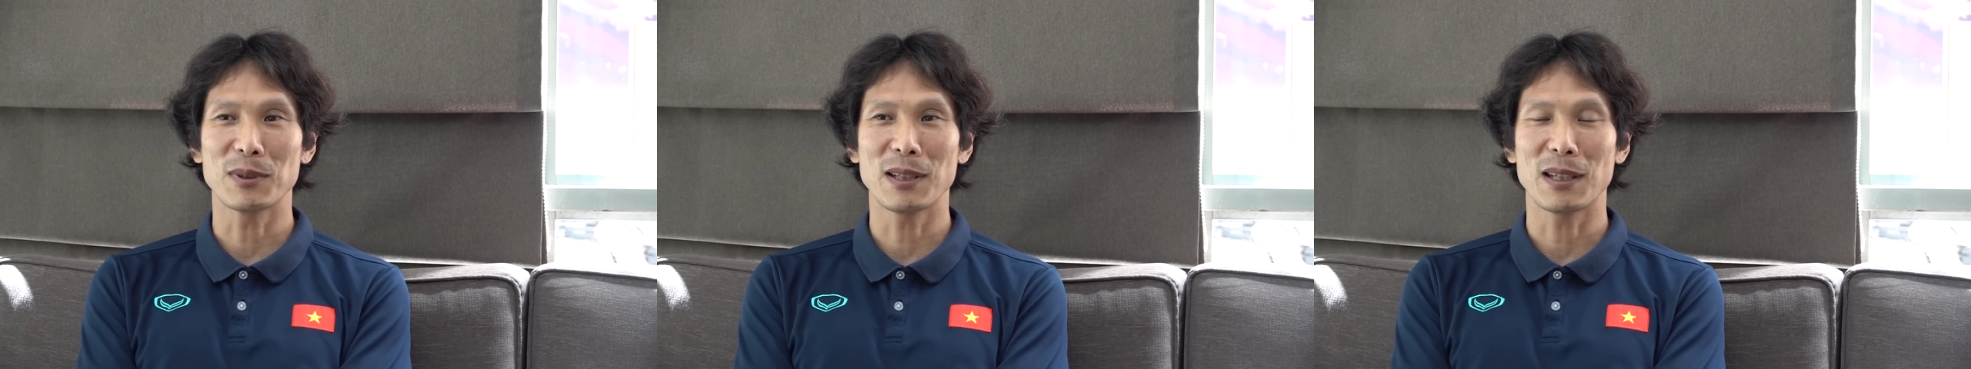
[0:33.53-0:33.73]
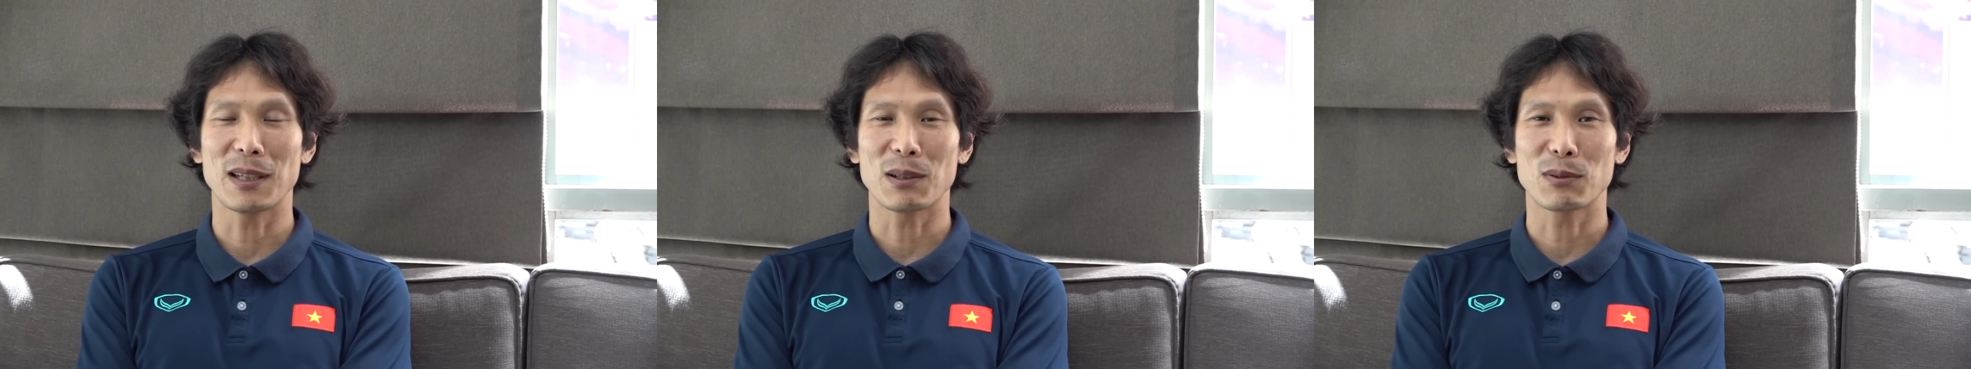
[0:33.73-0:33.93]

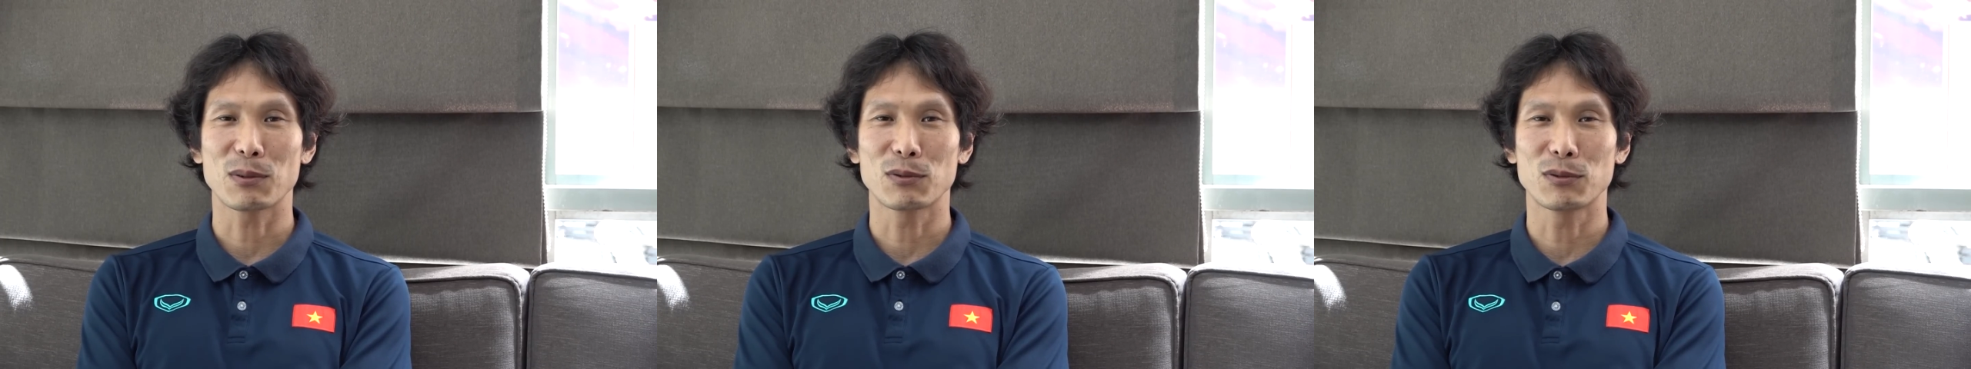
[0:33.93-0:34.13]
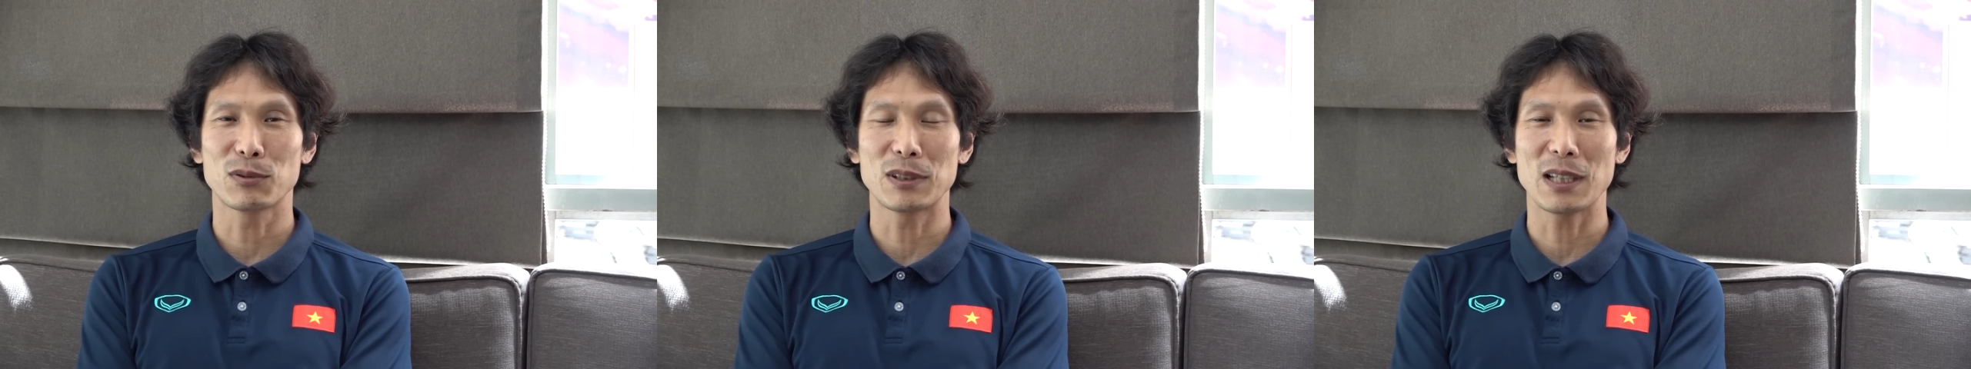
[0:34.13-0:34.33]
khi thể
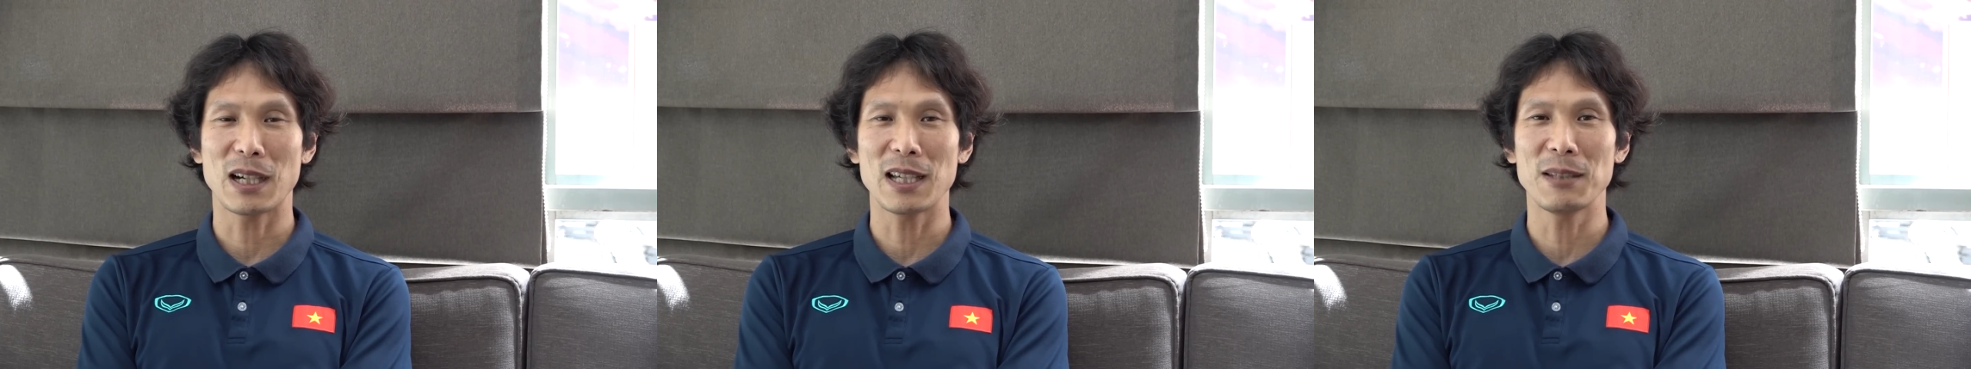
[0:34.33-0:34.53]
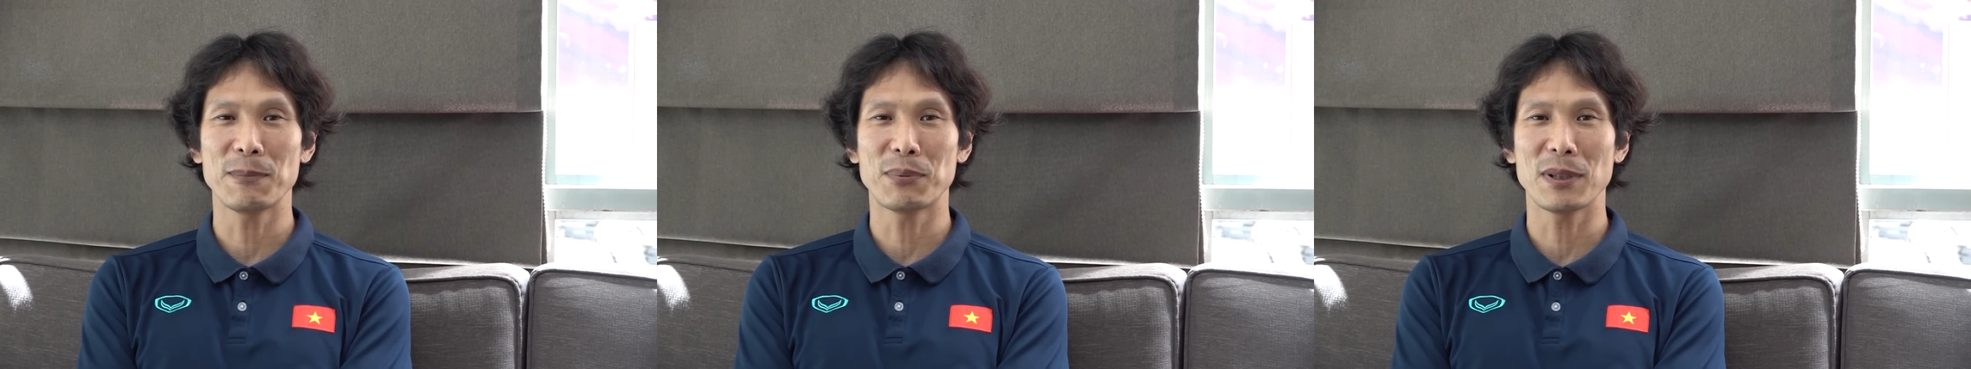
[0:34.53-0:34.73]
hiện lối
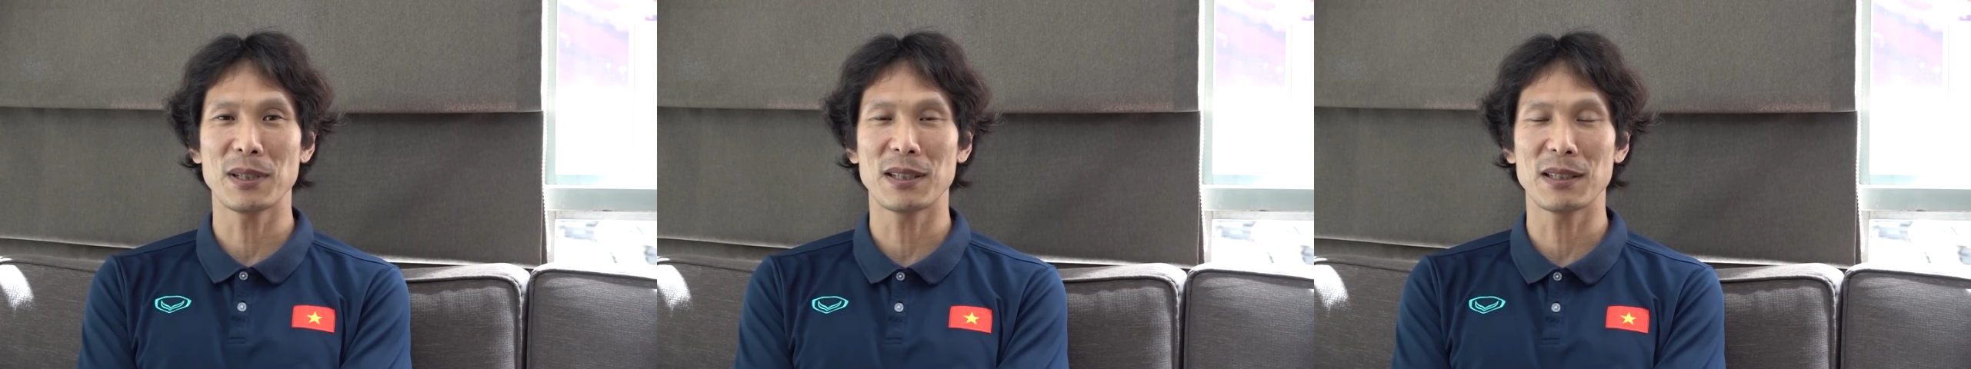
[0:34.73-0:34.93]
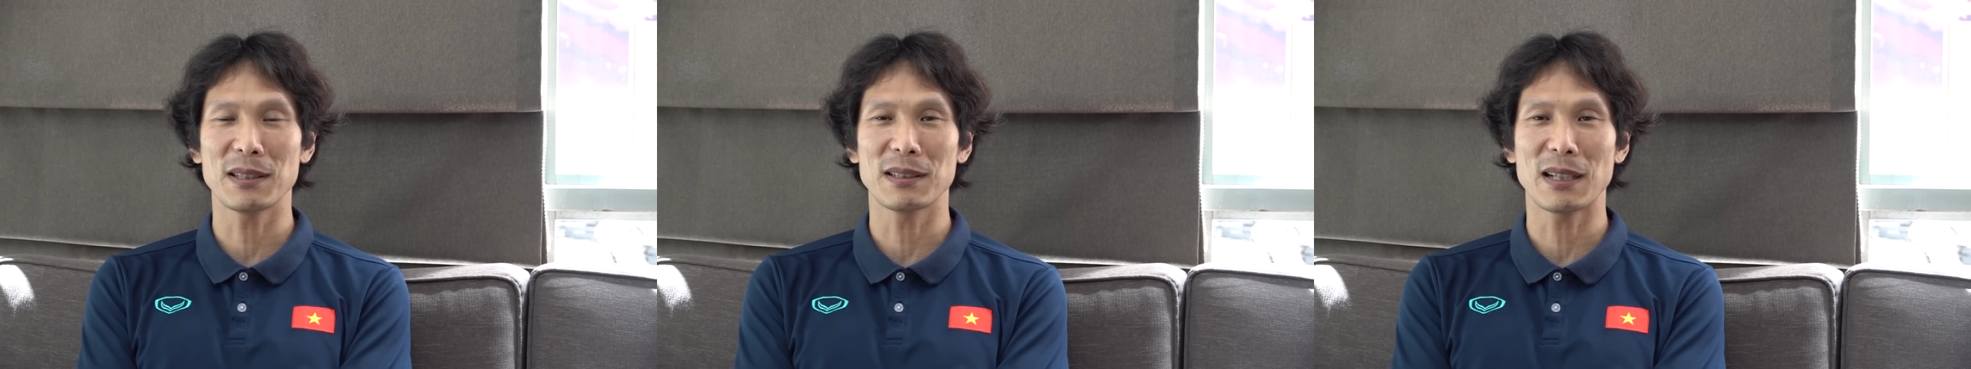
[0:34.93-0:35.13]
chơi
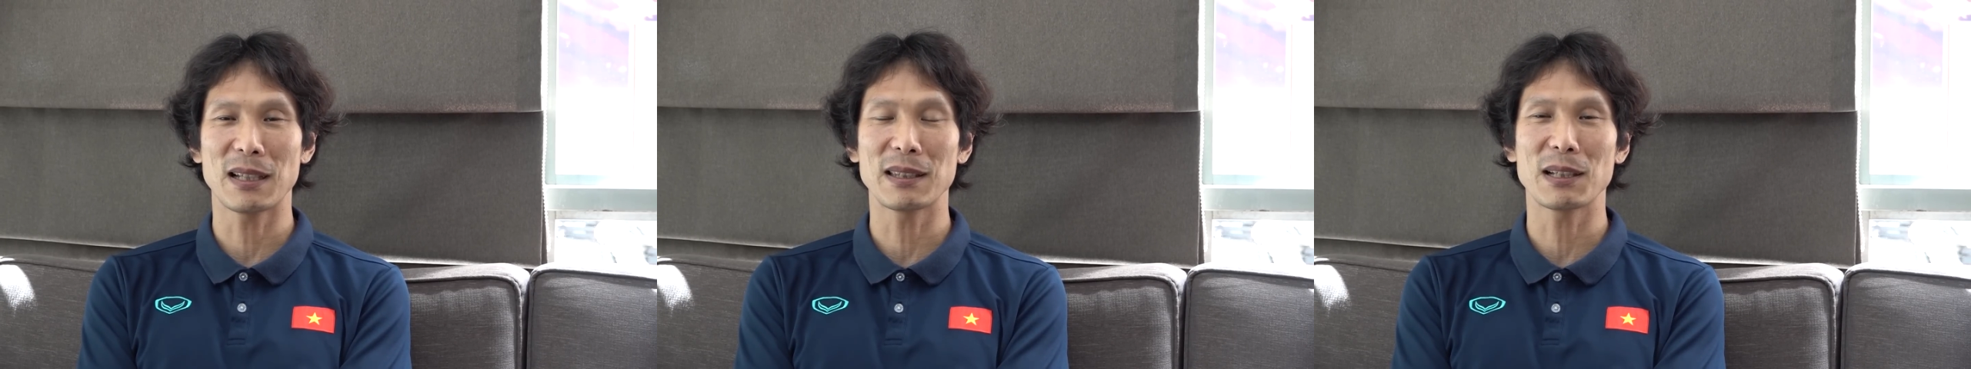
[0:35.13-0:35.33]
pressing này.